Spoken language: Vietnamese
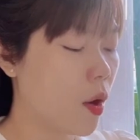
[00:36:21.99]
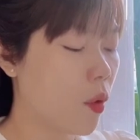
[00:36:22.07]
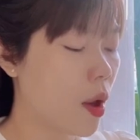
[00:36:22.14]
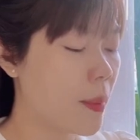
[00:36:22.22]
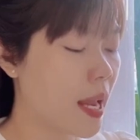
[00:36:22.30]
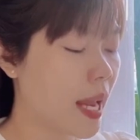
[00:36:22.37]

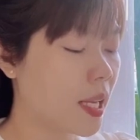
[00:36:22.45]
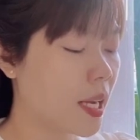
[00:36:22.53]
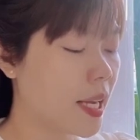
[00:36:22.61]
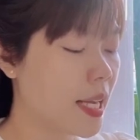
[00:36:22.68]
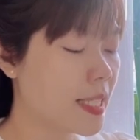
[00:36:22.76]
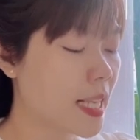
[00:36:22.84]
khóe mẹ
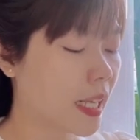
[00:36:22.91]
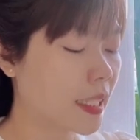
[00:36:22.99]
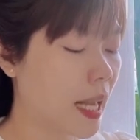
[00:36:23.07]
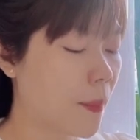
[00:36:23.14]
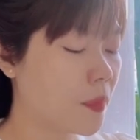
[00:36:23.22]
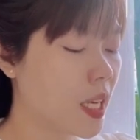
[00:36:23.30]
anh ấy
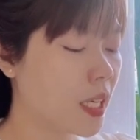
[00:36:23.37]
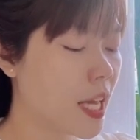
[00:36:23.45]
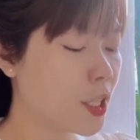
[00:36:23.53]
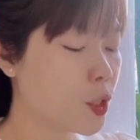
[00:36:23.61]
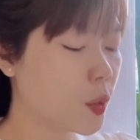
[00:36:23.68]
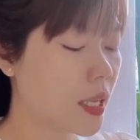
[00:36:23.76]
chẳng thèm nhích
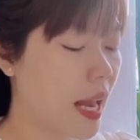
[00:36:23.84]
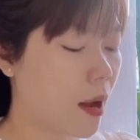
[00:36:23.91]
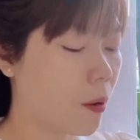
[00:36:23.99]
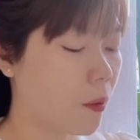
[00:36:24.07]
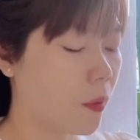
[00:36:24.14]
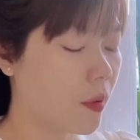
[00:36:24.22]
lên chút nào.